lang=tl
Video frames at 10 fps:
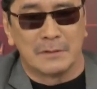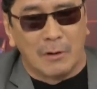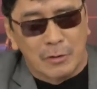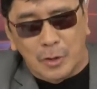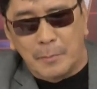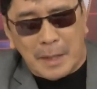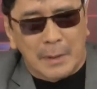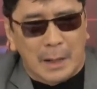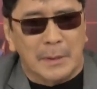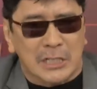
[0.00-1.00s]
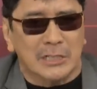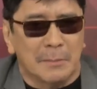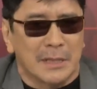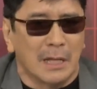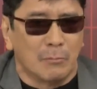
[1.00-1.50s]
Although may mga
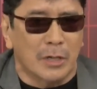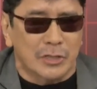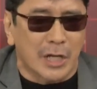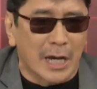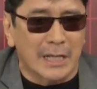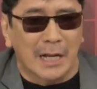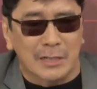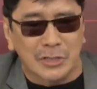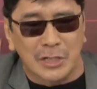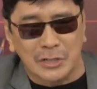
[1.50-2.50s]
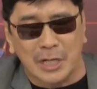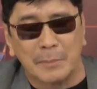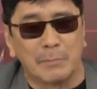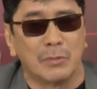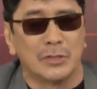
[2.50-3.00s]
masasamang mo rin sa hanay na
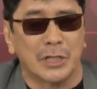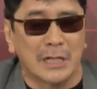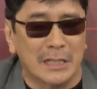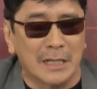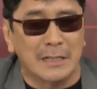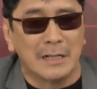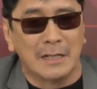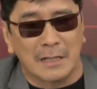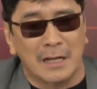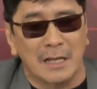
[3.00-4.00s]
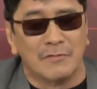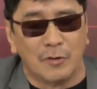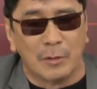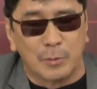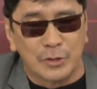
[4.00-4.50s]
sinasabing pulisya natin na
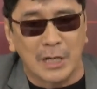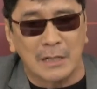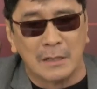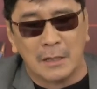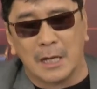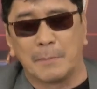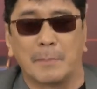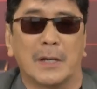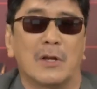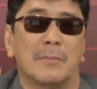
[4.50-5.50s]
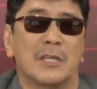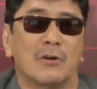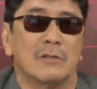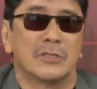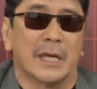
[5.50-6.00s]
na-involve po dyan. Eh paano naman
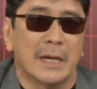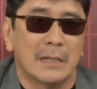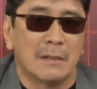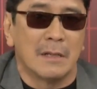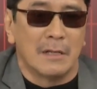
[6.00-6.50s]
yung onsehan?